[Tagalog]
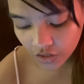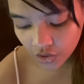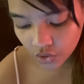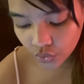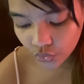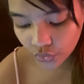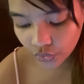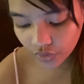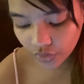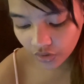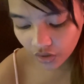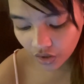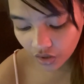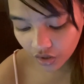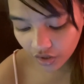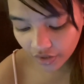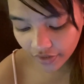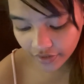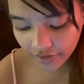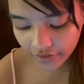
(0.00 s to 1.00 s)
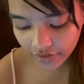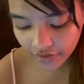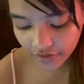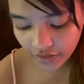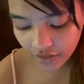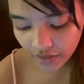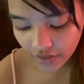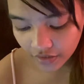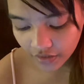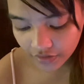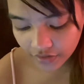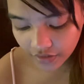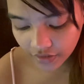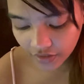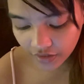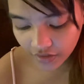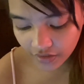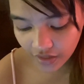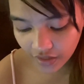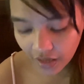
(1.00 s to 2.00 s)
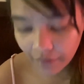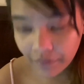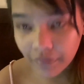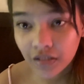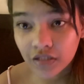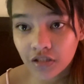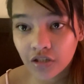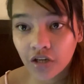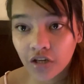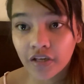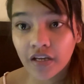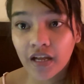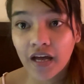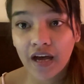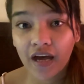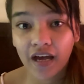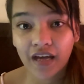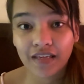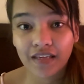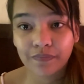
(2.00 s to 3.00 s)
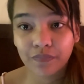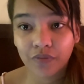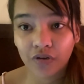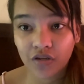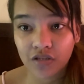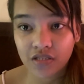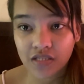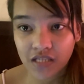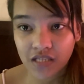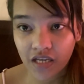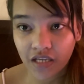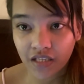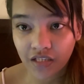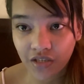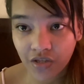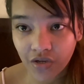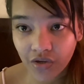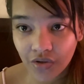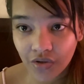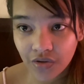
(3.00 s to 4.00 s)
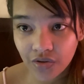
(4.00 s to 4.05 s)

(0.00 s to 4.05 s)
Lugor, Dale Hamilton, hi po sa inyo.